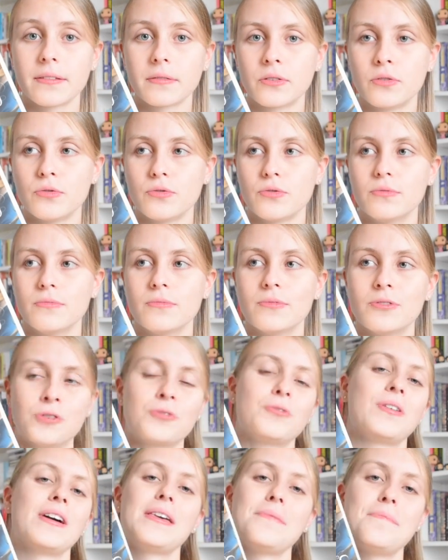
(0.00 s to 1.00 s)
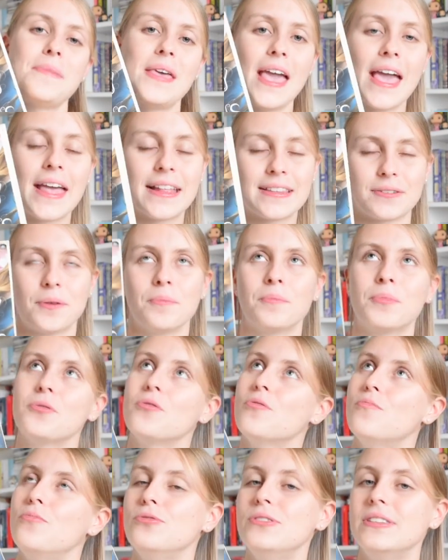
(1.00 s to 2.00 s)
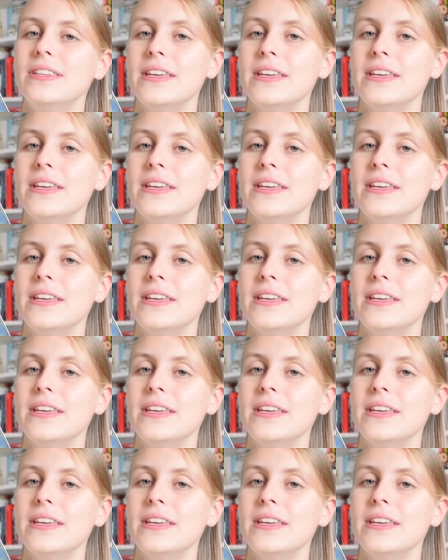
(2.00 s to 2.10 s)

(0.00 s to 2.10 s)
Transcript: que j'aurais aimé être beaucoup plus